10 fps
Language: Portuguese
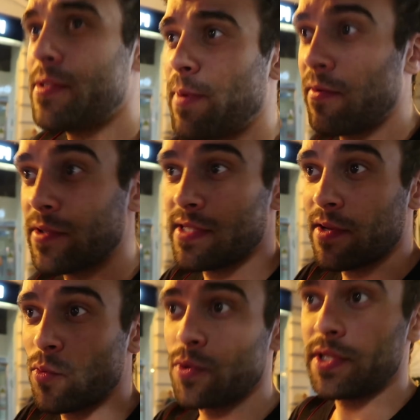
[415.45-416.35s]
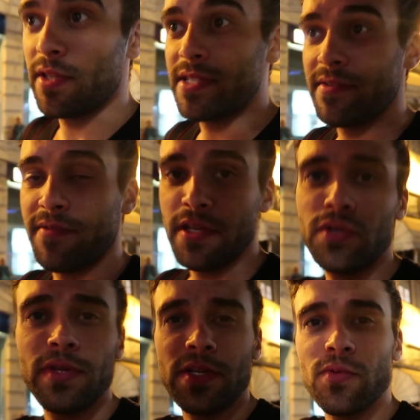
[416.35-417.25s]
eu espero que vocês tenham curtido esse
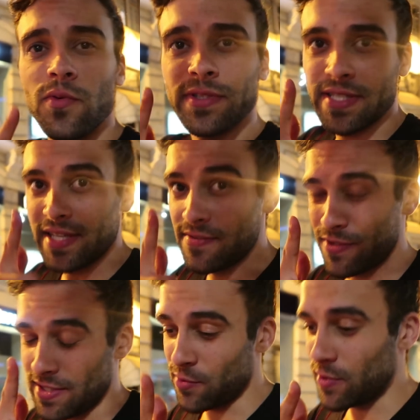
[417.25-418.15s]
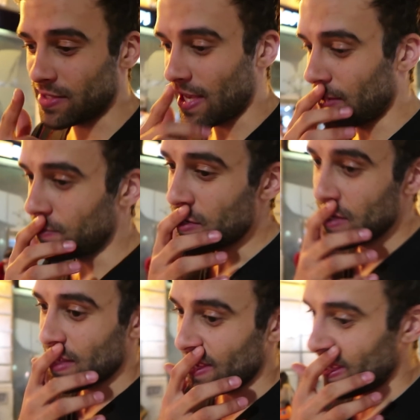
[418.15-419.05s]
vídeo. Deixa um gostei se vocês gostaram.
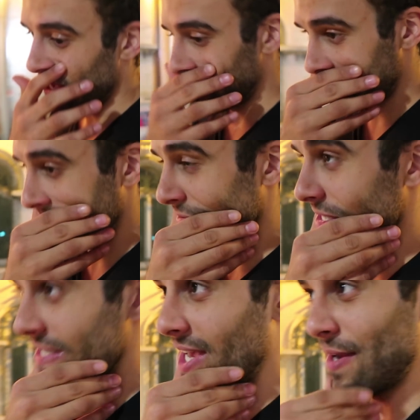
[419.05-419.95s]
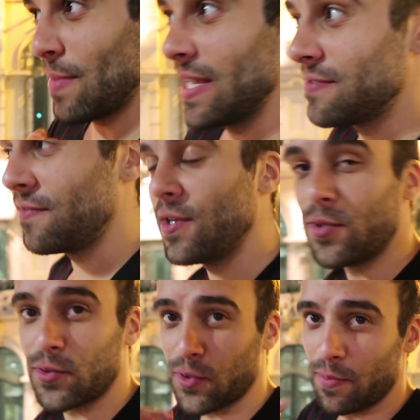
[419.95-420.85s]
É, se vocês querem mais
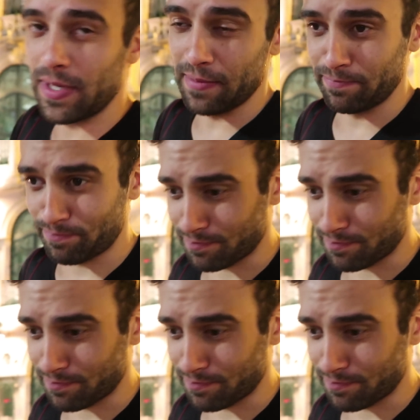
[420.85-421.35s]
vídeos sobre